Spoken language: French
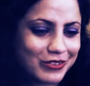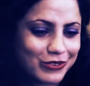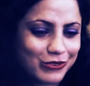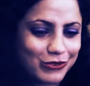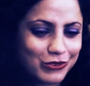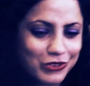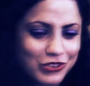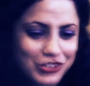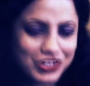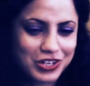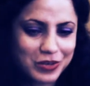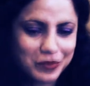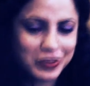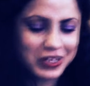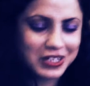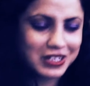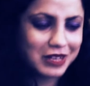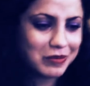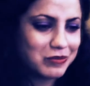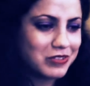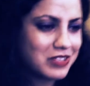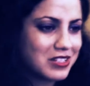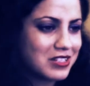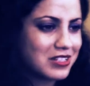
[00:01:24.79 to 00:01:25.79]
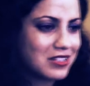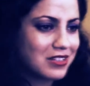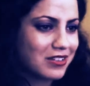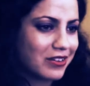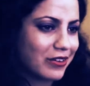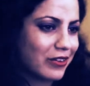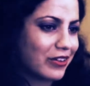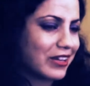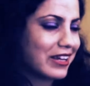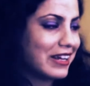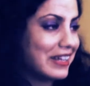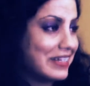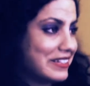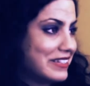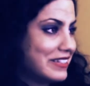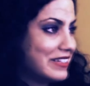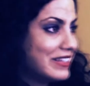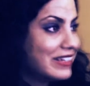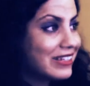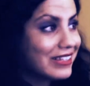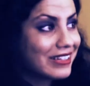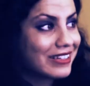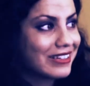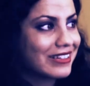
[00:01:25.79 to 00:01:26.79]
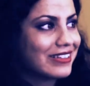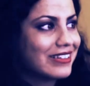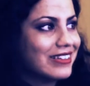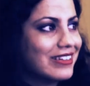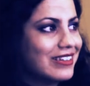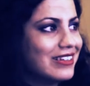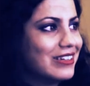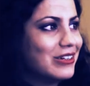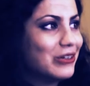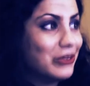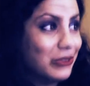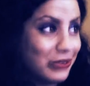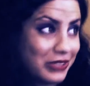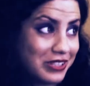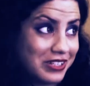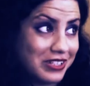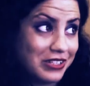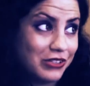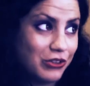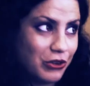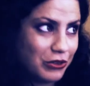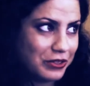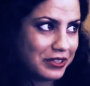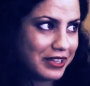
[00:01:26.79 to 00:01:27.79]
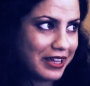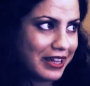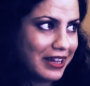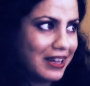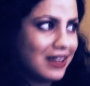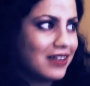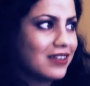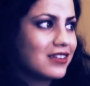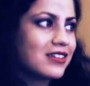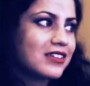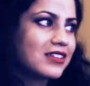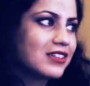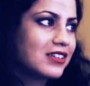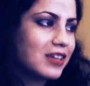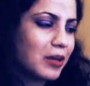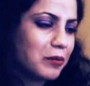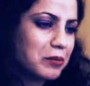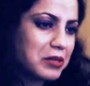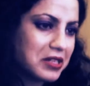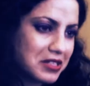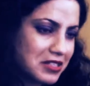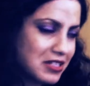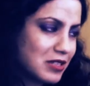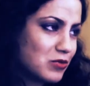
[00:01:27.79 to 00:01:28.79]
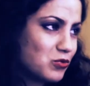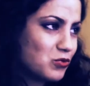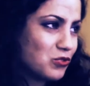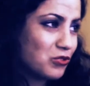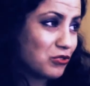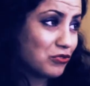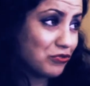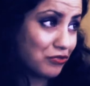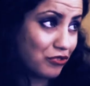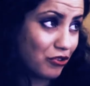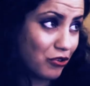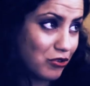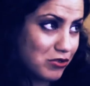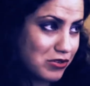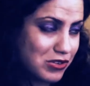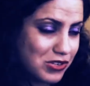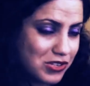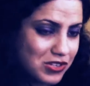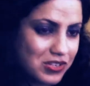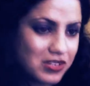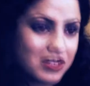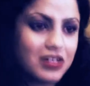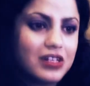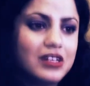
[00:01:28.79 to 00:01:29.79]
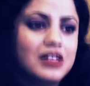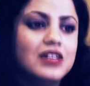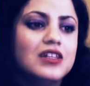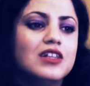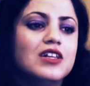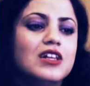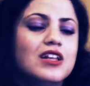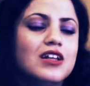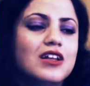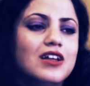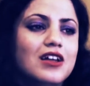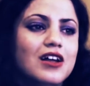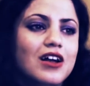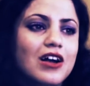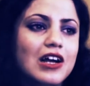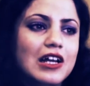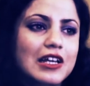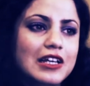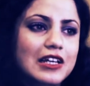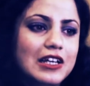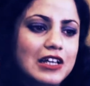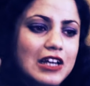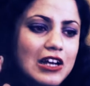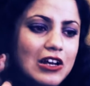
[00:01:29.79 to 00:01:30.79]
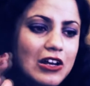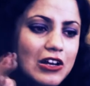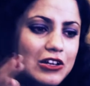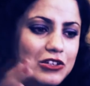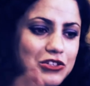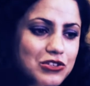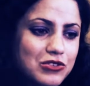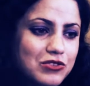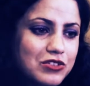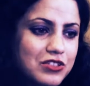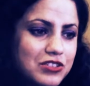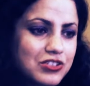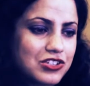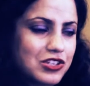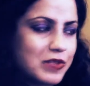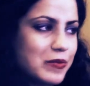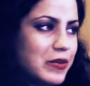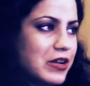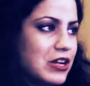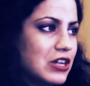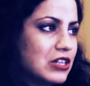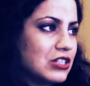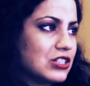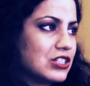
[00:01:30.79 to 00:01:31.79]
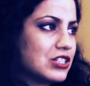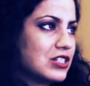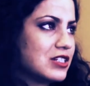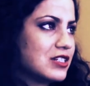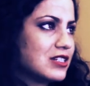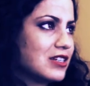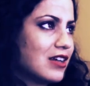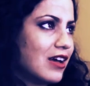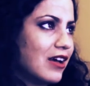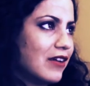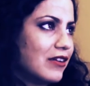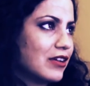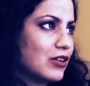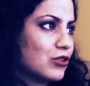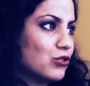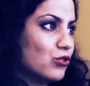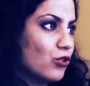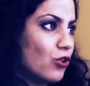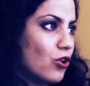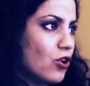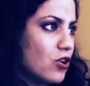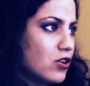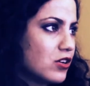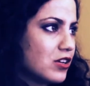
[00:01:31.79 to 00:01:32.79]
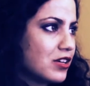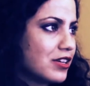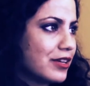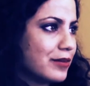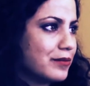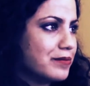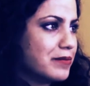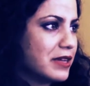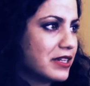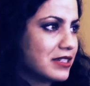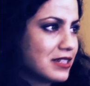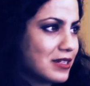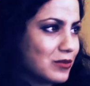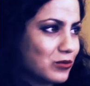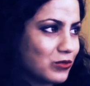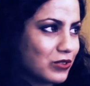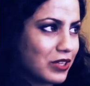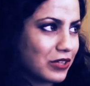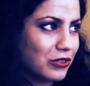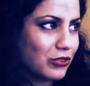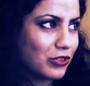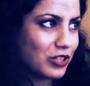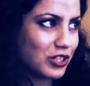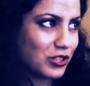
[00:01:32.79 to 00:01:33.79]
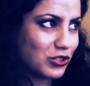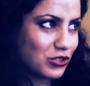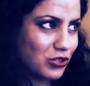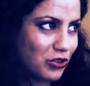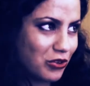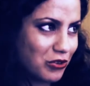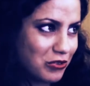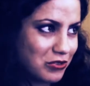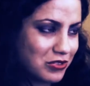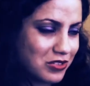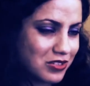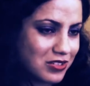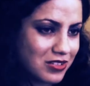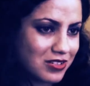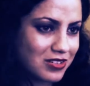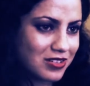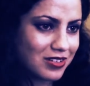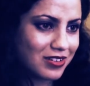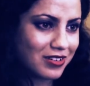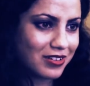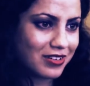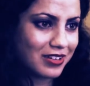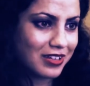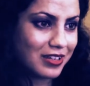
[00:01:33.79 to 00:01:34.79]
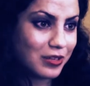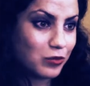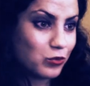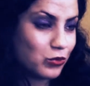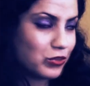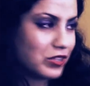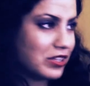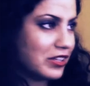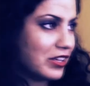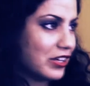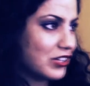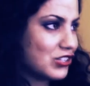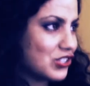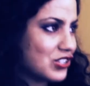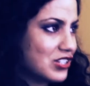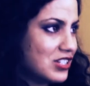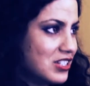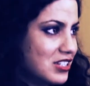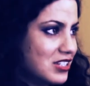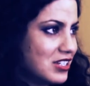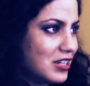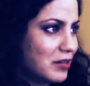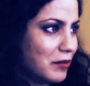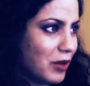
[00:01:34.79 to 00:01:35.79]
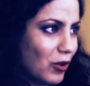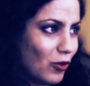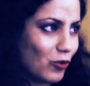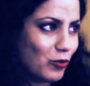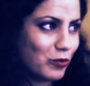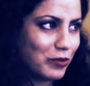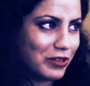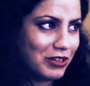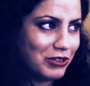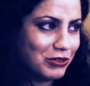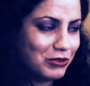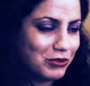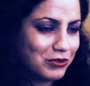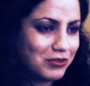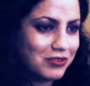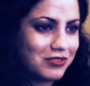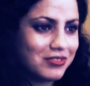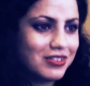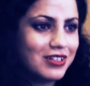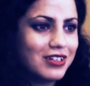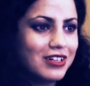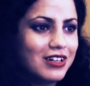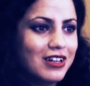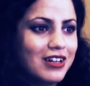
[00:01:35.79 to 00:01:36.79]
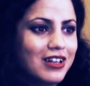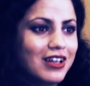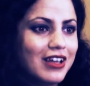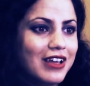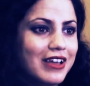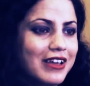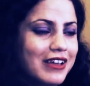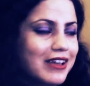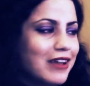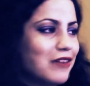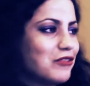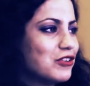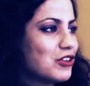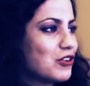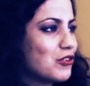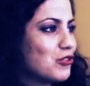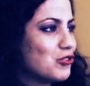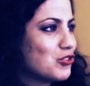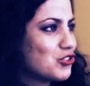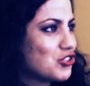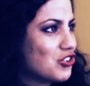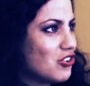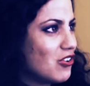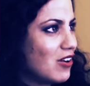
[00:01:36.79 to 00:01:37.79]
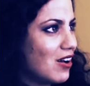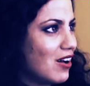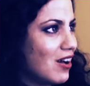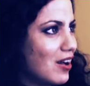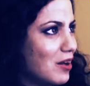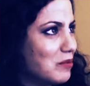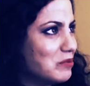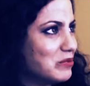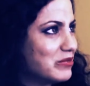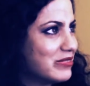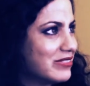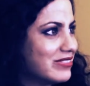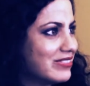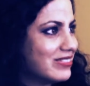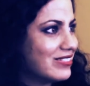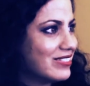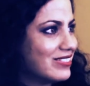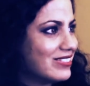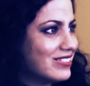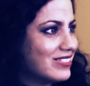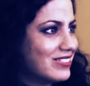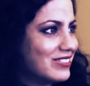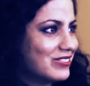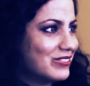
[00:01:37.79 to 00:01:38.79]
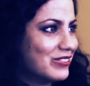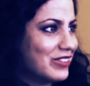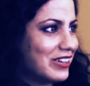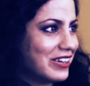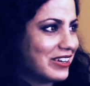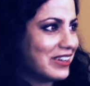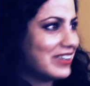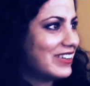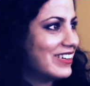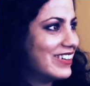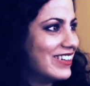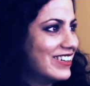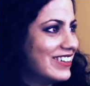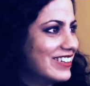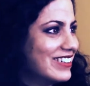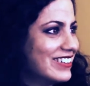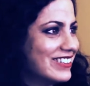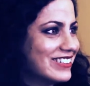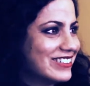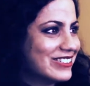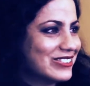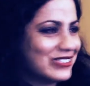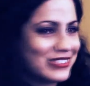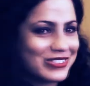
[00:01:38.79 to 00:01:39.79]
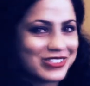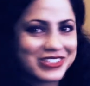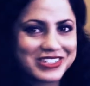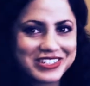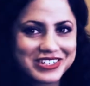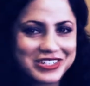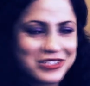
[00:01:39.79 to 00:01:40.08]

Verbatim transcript: donc j'ai pris la musique classique occidentale qui a bercé mon enfance Ensuite, j'ai mélangé ça avec le rock qui a bercé mon adolescence et mon énergie et ma rébellion, et avec le chant arabe. Voilà, une